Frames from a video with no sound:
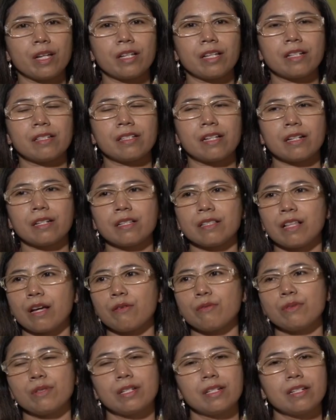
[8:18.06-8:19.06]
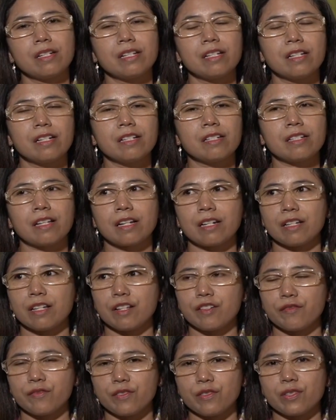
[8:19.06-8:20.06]
saya cari tahu sendiri,
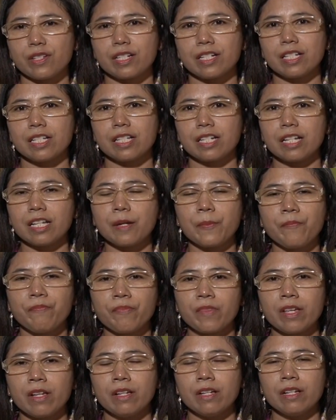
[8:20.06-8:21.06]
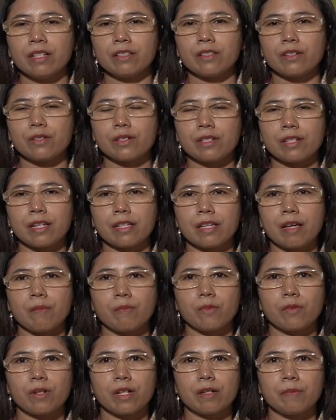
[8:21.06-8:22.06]
cari info sendiri Terus saya
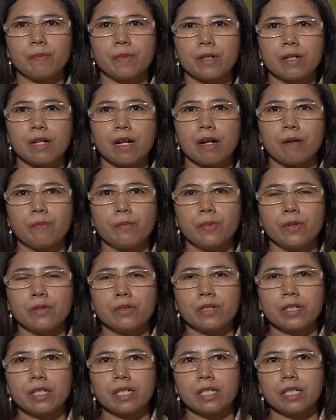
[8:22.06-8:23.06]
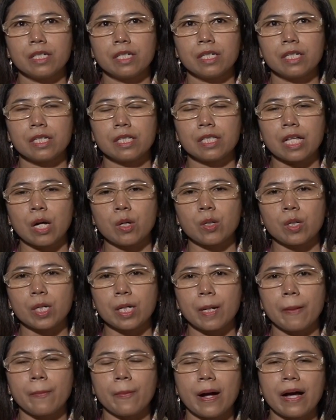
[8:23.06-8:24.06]
mulai bergabung di
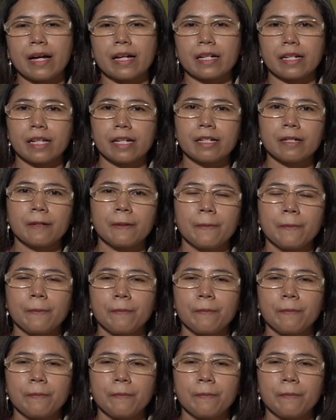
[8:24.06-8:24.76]
tahun kemarin